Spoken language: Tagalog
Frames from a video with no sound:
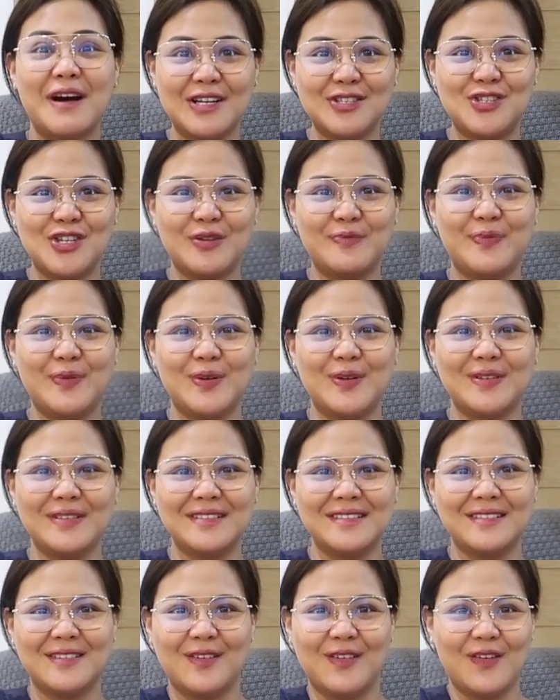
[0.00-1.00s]
Magic po.
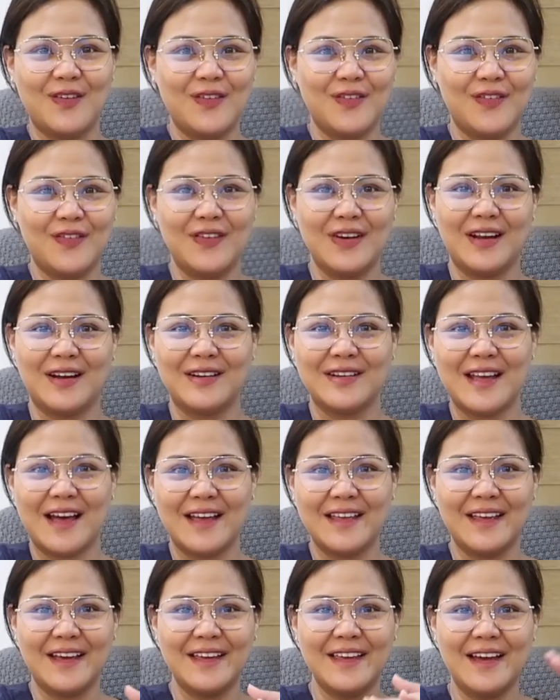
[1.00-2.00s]
Oh, walang
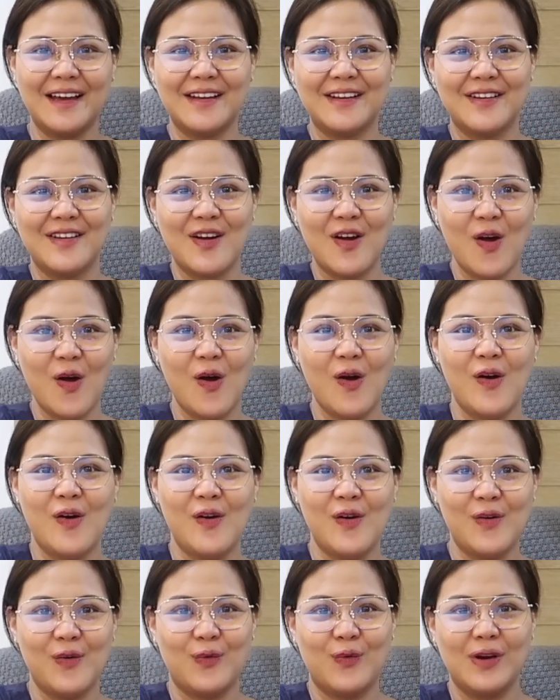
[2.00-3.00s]
daya Walang yan. tape po
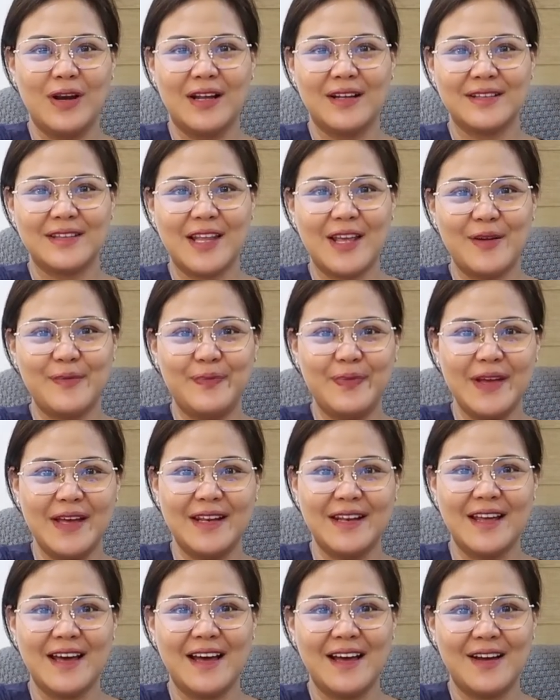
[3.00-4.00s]
yan. Walang tape
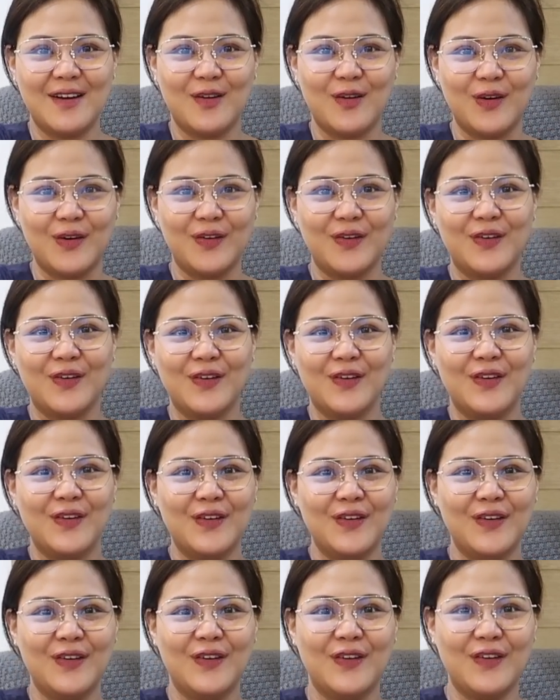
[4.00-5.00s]
yan, ha? Oh.
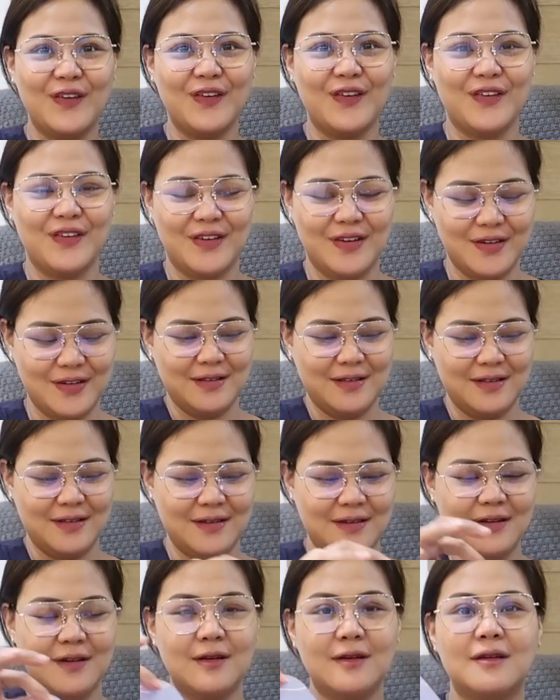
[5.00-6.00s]
Oh.
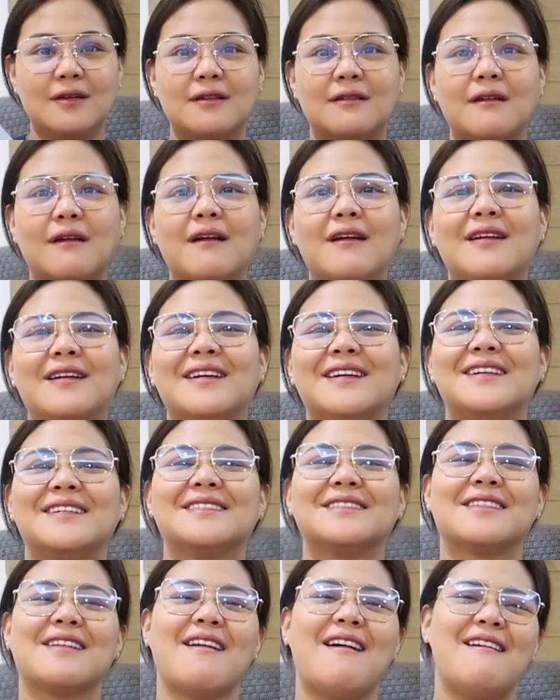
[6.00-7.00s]
Oh.
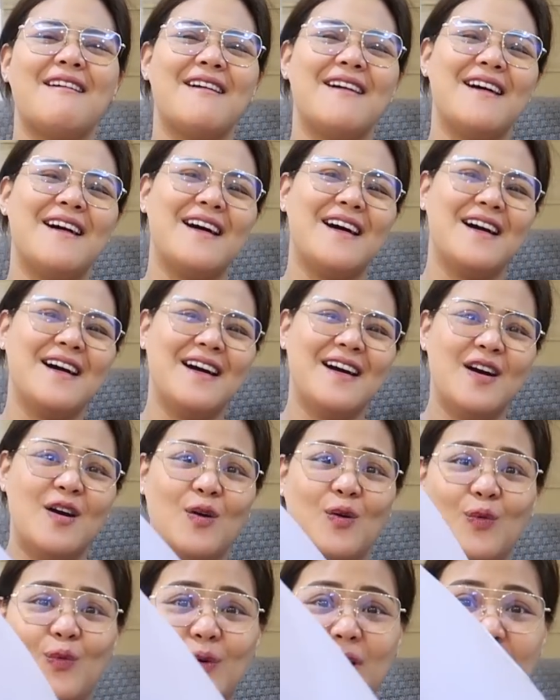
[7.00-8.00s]
Wow!
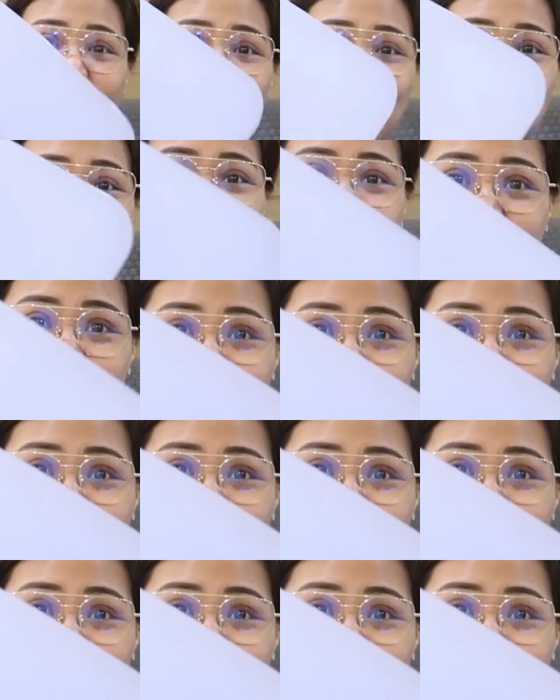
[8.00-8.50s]
Wala po yan.